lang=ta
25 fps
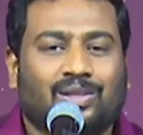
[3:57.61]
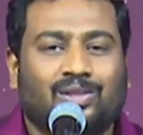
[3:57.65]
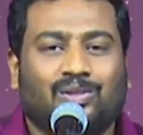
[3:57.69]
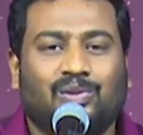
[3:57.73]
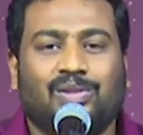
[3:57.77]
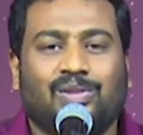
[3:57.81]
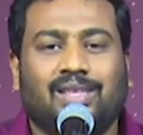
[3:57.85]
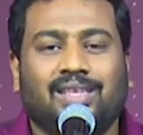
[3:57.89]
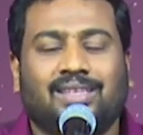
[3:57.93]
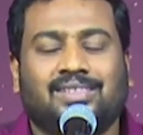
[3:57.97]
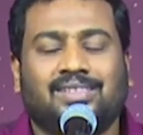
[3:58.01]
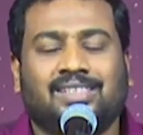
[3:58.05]

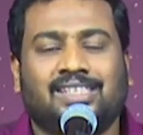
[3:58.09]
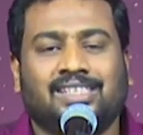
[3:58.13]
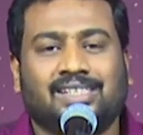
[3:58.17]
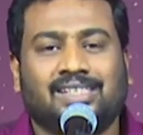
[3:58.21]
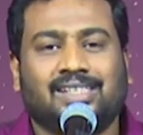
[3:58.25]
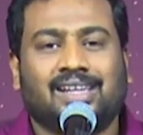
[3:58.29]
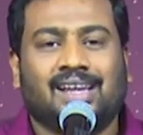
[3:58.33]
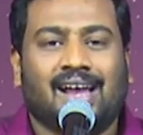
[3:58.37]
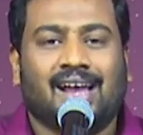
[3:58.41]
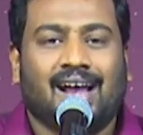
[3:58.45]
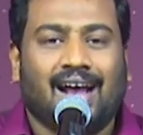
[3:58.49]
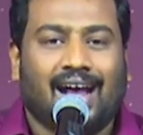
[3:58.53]
துதித்து
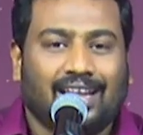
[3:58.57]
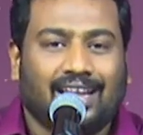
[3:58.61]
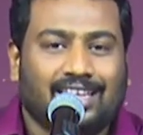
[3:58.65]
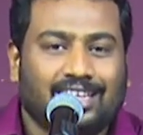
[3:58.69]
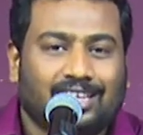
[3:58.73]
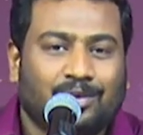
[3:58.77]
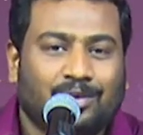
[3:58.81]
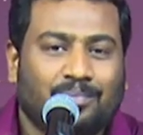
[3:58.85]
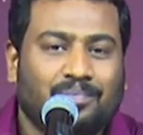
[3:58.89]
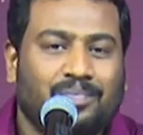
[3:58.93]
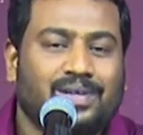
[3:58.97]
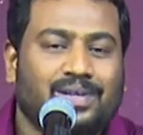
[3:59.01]

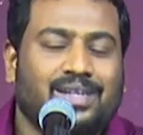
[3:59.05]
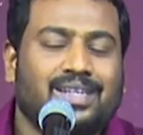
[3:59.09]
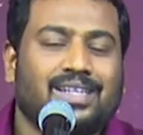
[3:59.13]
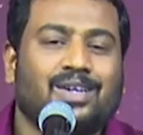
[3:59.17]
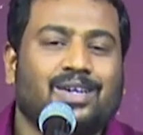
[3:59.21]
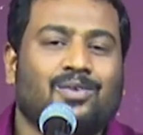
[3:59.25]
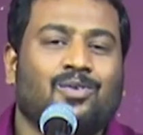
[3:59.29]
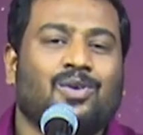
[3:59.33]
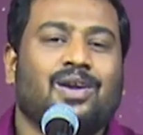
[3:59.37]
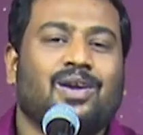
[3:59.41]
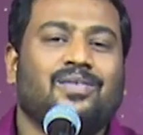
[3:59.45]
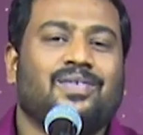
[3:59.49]
அதுக்கு
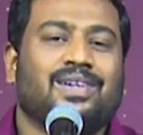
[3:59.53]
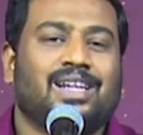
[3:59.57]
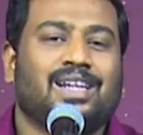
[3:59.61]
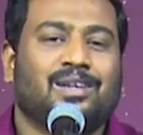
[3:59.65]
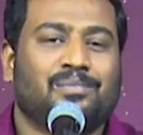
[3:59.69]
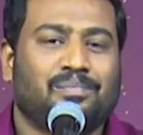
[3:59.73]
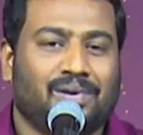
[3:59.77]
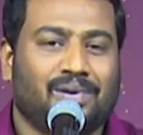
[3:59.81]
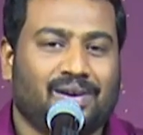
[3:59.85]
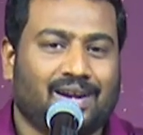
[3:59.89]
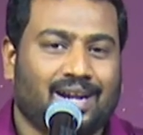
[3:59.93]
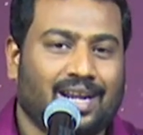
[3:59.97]
பிறகு உங்கள்
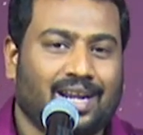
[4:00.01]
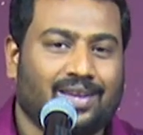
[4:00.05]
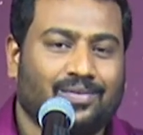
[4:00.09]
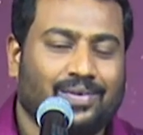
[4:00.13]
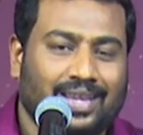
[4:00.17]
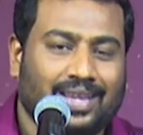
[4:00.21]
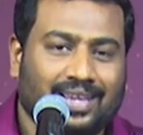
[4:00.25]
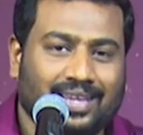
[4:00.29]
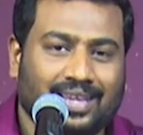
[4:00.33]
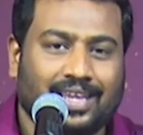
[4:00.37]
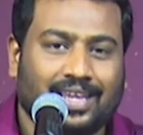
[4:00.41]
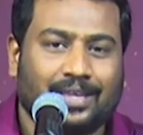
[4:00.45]
விண்ணப்பங்களை
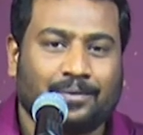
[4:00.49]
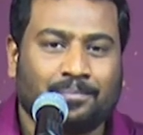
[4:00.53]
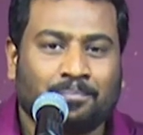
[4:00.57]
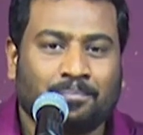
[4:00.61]
வைங்க